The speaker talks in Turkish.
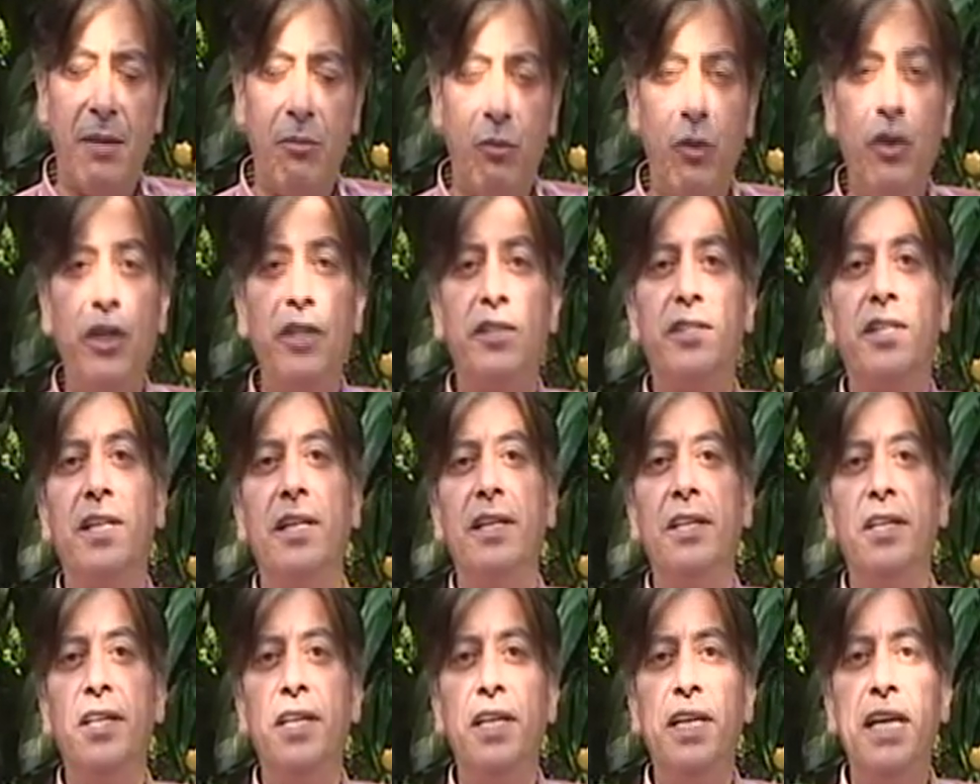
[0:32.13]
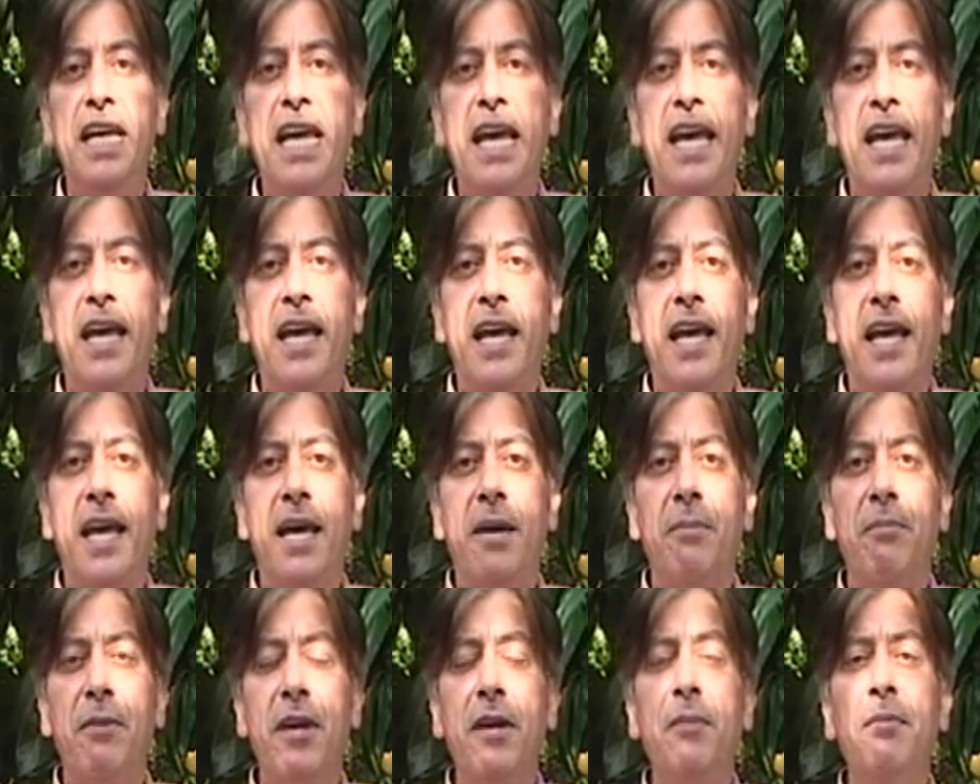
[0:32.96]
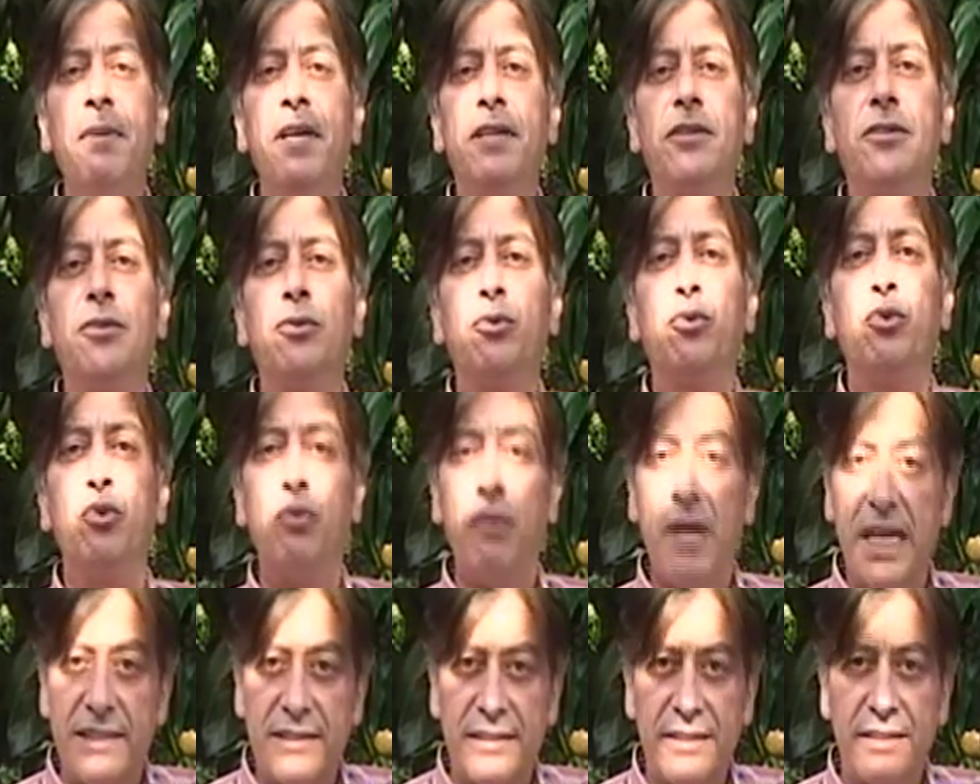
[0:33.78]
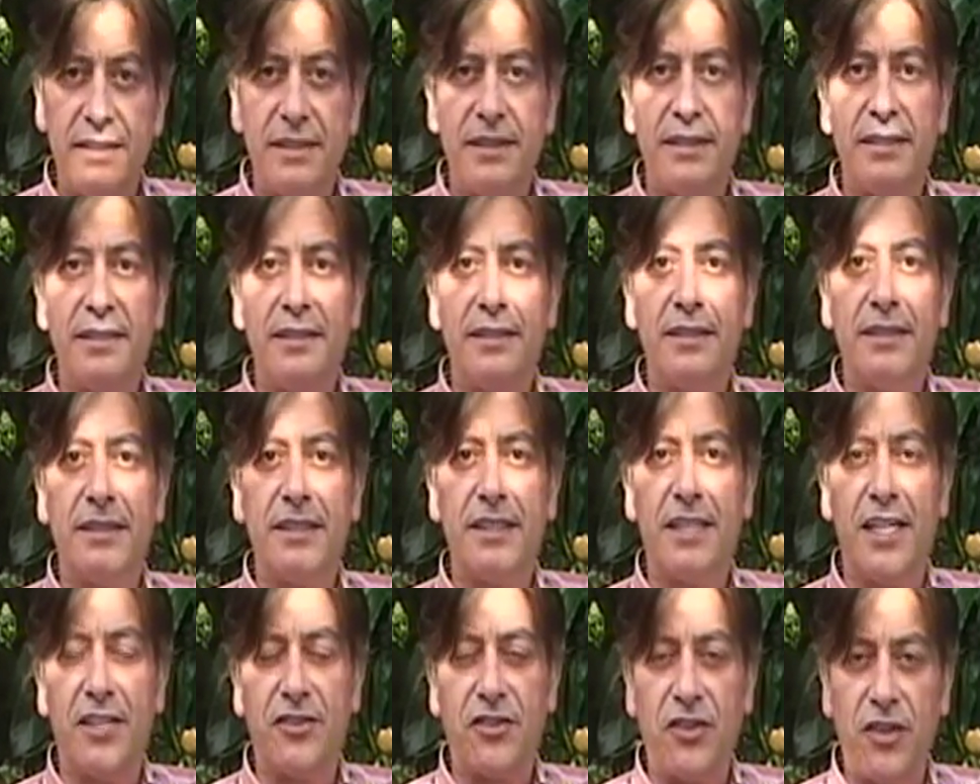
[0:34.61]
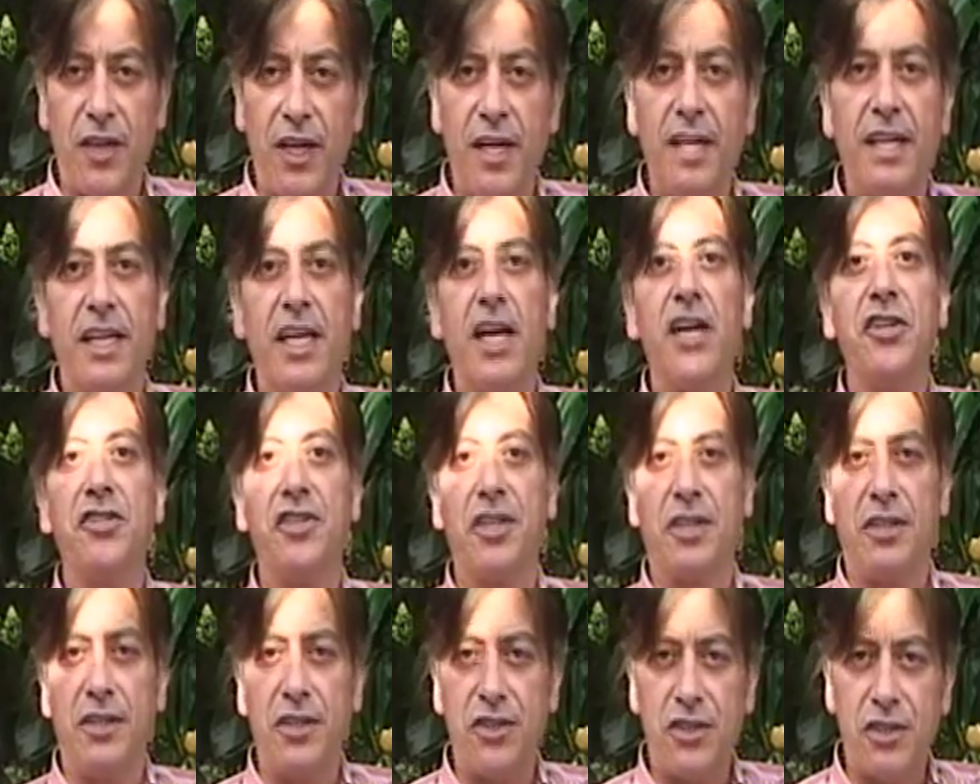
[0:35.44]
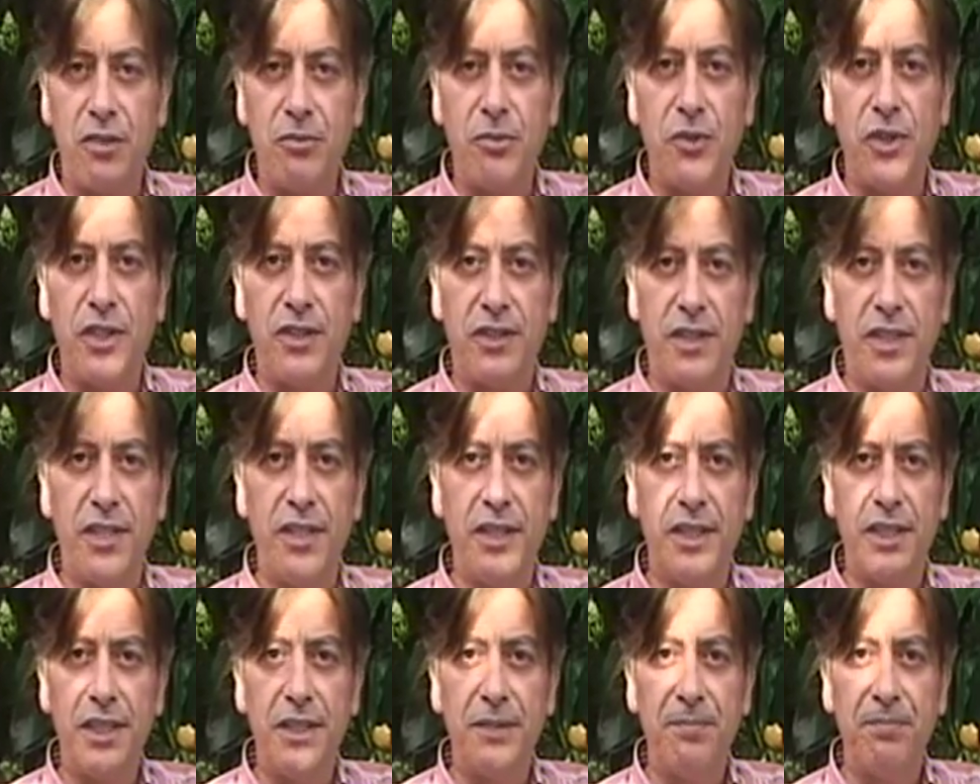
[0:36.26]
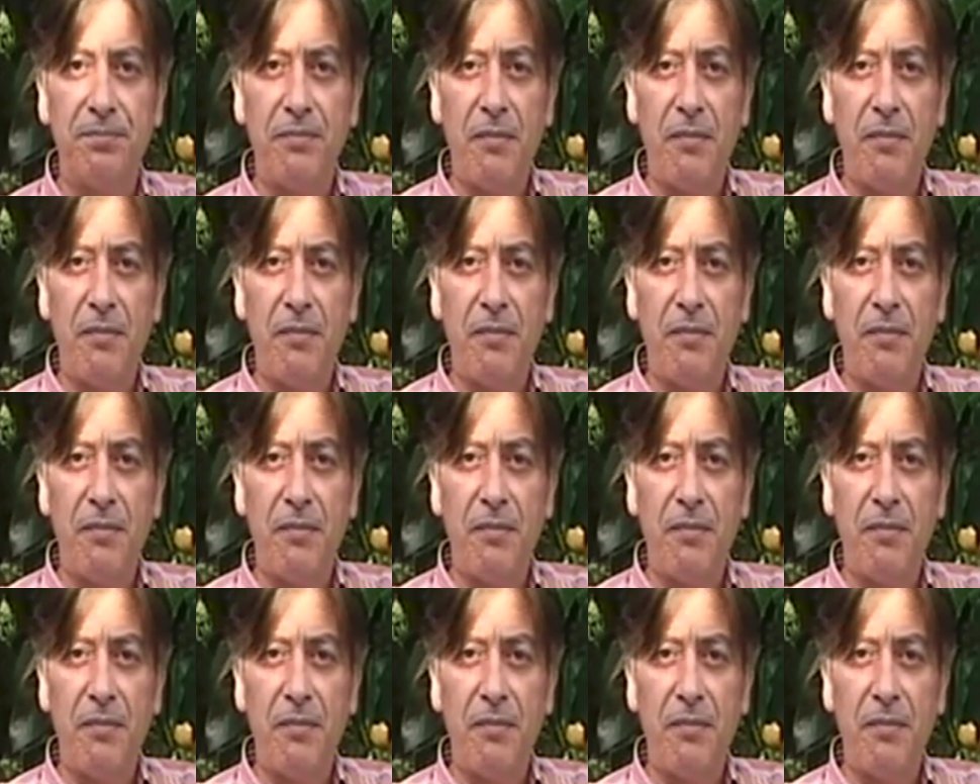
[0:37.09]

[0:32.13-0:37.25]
Bu etkinliği Mehmet Güven katkılarıyla gerçekleşti bu etkinlik.